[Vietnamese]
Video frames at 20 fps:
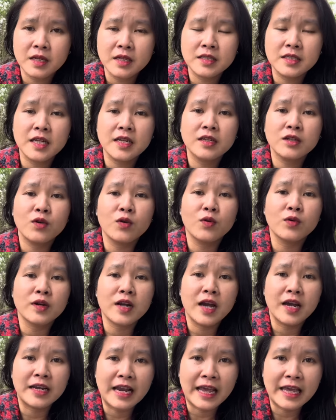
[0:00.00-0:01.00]
trên cuộc
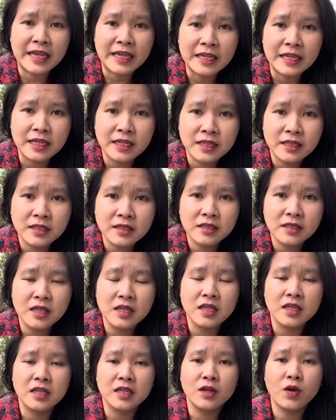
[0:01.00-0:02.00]
đời này thì
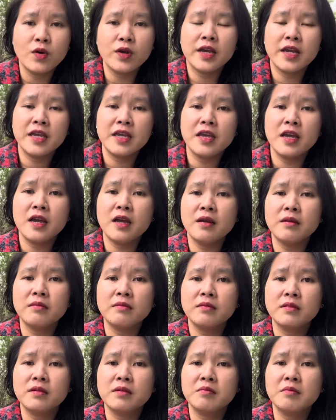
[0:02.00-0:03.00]
đôi khi á
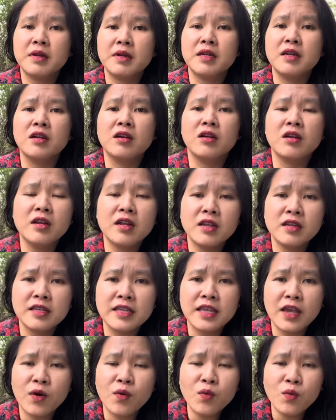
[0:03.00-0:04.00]
mình đừng có nên
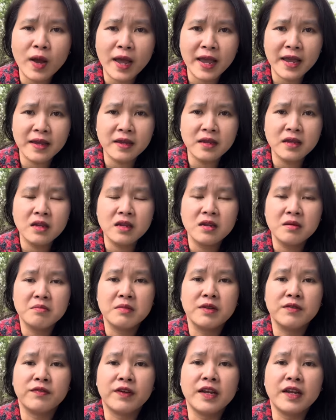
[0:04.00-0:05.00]
giấu quá
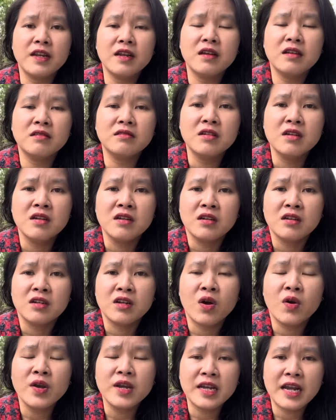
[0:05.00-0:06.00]
mình phải nên
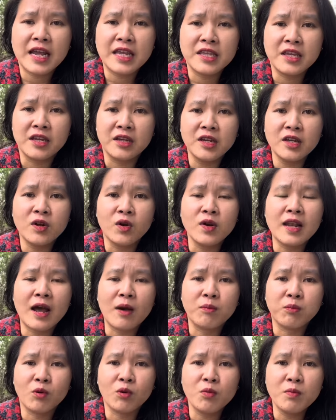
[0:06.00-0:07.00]
nói ra những cái nỗi
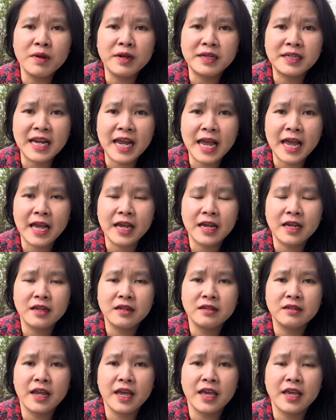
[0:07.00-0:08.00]
lòng của mình ra
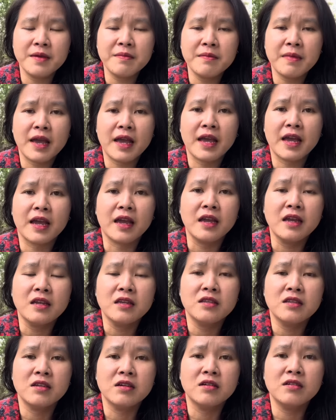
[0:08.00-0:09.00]
để mà
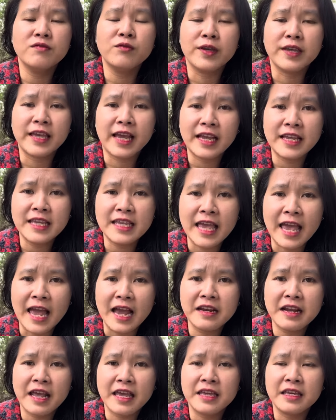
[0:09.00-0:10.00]
những vị khán giả
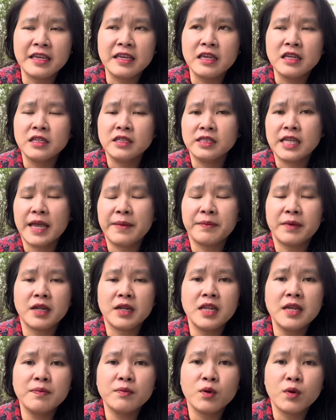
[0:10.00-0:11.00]
ở đây xem cái
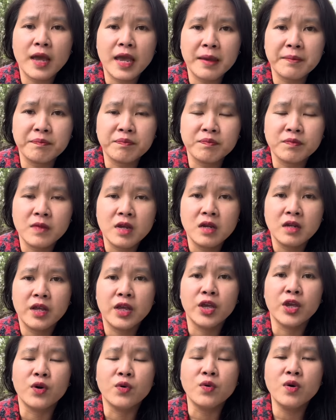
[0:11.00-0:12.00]
clip của em
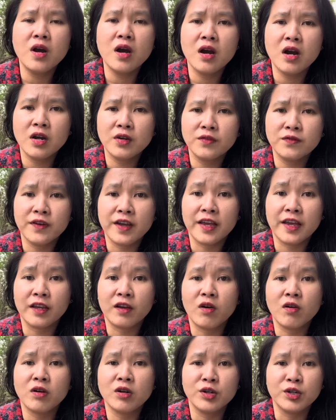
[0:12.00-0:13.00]
hiểu hơn về
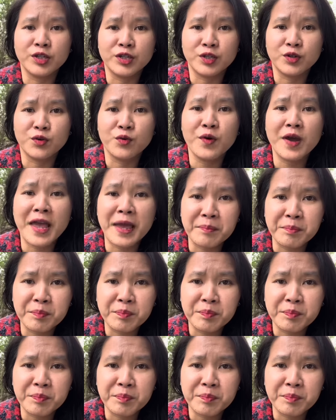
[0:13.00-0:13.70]
con người của em